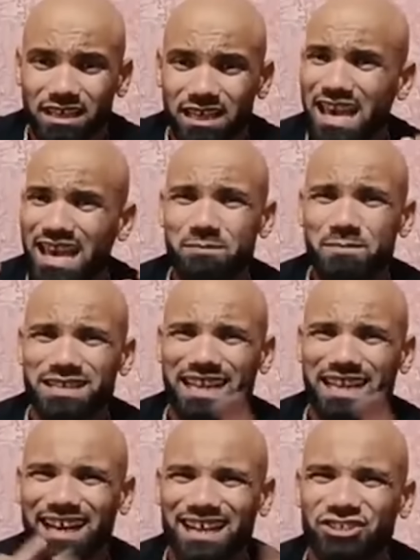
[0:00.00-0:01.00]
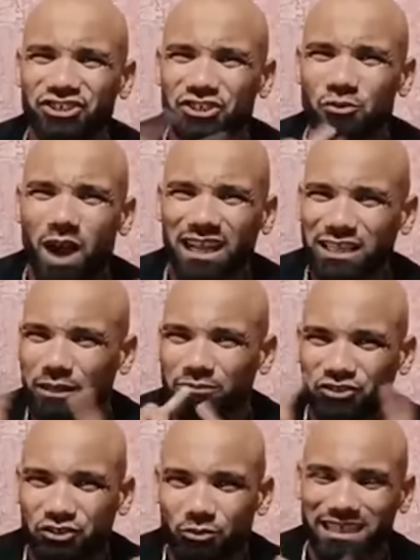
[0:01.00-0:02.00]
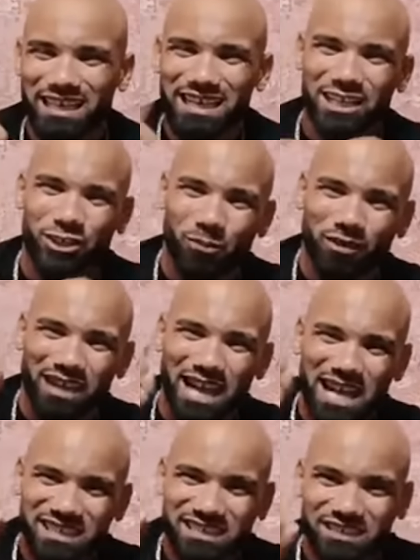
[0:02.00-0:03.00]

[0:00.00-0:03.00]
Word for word: انا ما تعرضتش شي واحد طلبت شي واحد انا كنطلب الله عز